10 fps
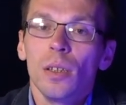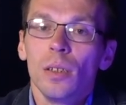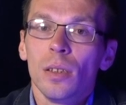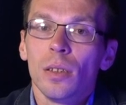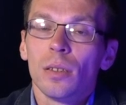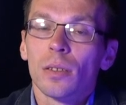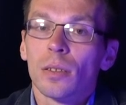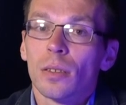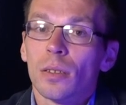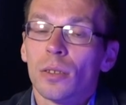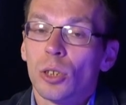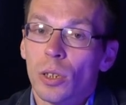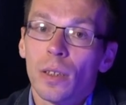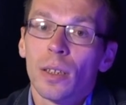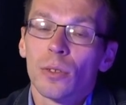и э,
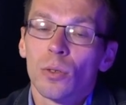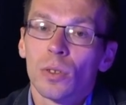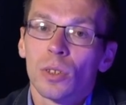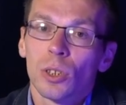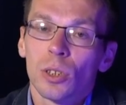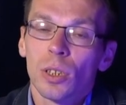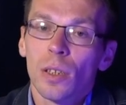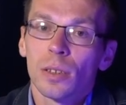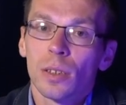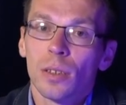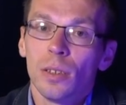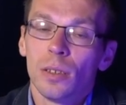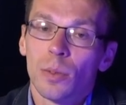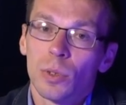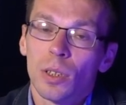человека, который защищался и
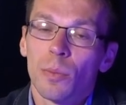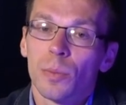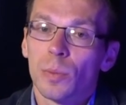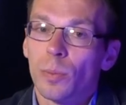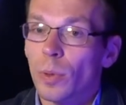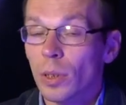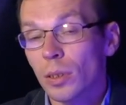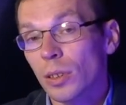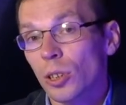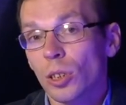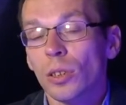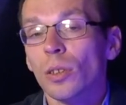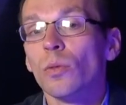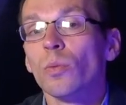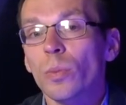тем самым при
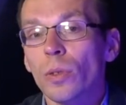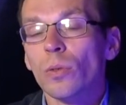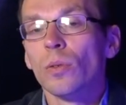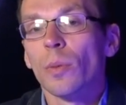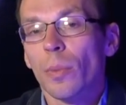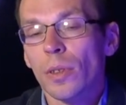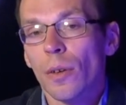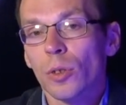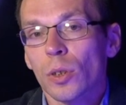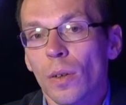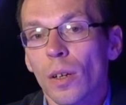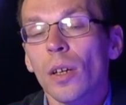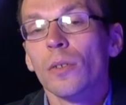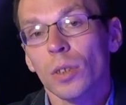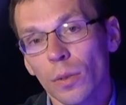защите убил нападавшего,
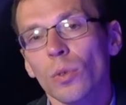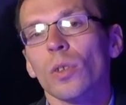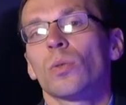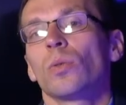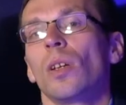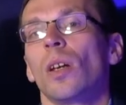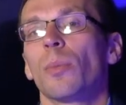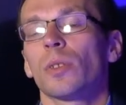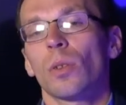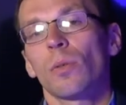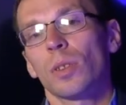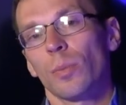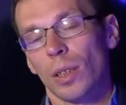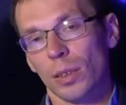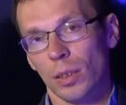все равно осудили по
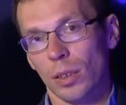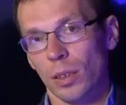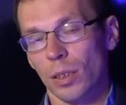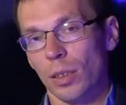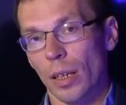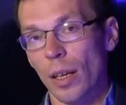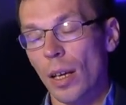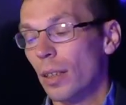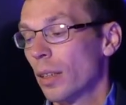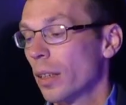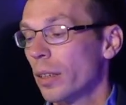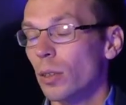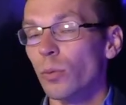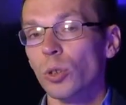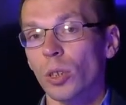118 статье. Таких
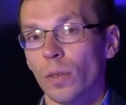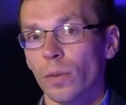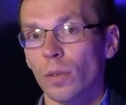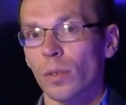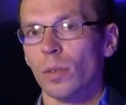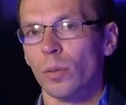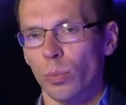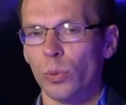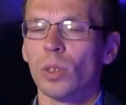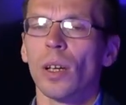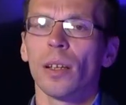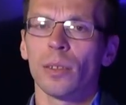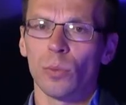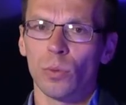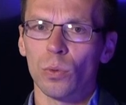случаев, э, пусть дали
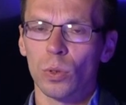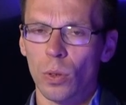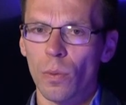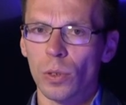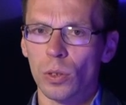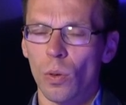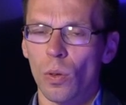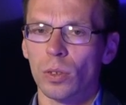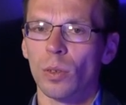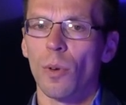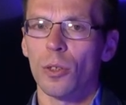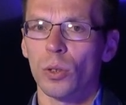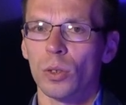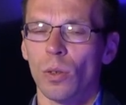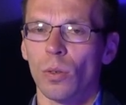ему условный срок,
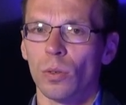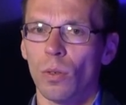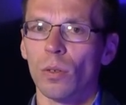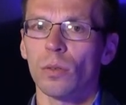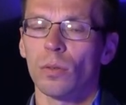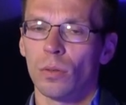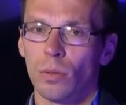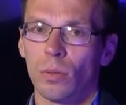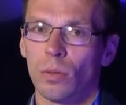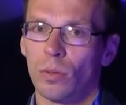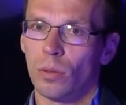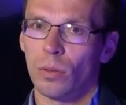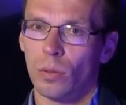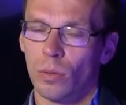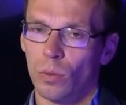небольшой срок, но
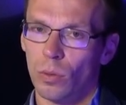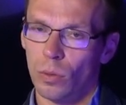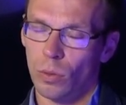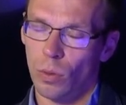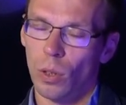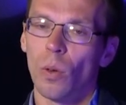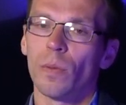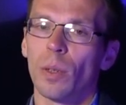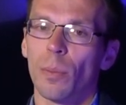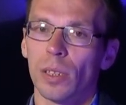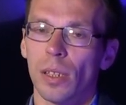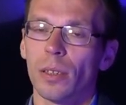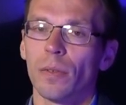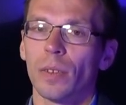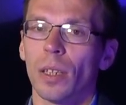э, уголовное
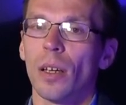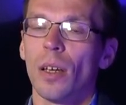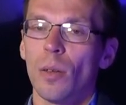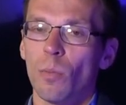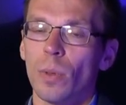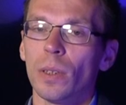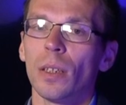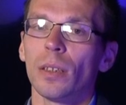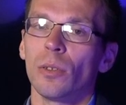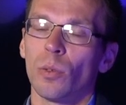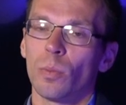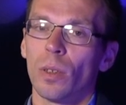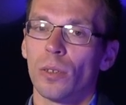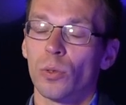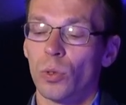преследование было, и он
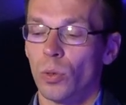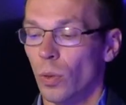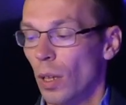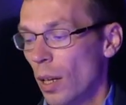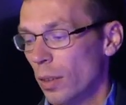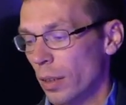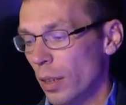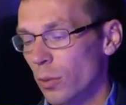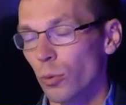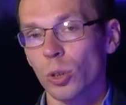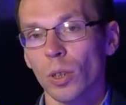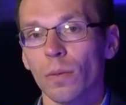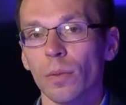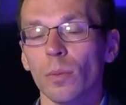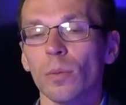был осужден. Таких
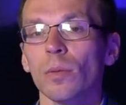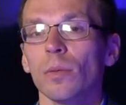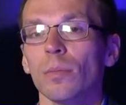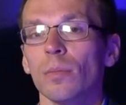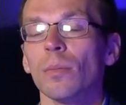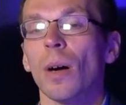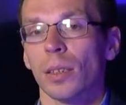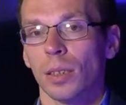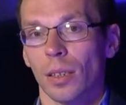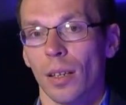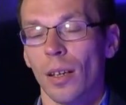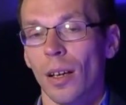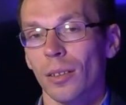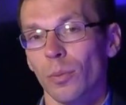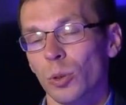случаев масса.
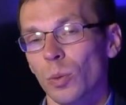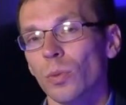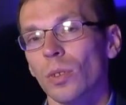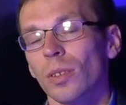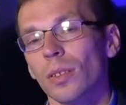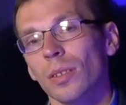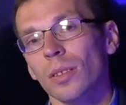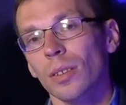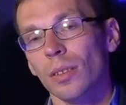Но ну, почему-то